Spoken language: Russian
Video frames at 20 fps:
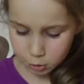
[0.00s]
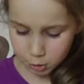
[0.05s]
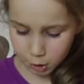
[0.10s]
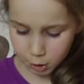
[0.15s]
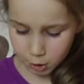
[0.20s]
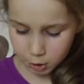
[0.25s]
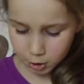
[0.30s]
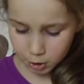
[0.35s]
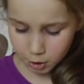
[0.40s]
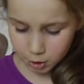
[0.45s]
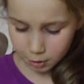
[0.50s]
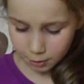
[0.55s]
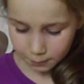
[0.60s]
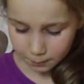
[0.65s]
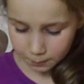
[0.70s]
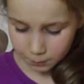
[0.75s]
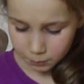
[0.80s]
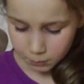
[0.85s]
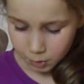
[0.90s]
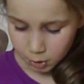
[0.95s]
из реки.
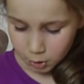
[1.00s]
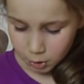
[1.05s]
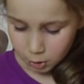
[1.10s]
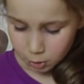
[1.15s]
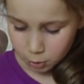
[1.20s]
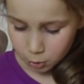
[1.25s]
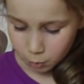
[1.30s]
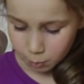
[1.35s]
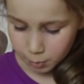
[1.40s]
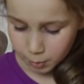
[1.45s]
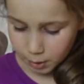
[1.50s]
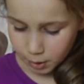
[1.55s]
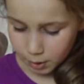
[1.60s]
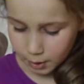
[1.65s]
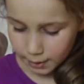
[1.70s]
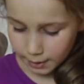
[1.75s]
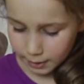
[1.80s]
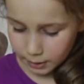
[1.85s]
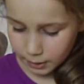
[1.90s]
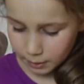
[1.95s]
Но
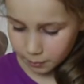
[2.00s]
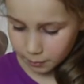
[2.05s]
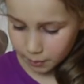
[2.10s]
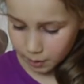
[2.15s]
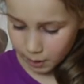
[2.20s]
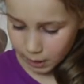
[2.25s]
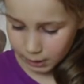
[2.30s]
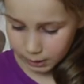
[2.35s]
при этом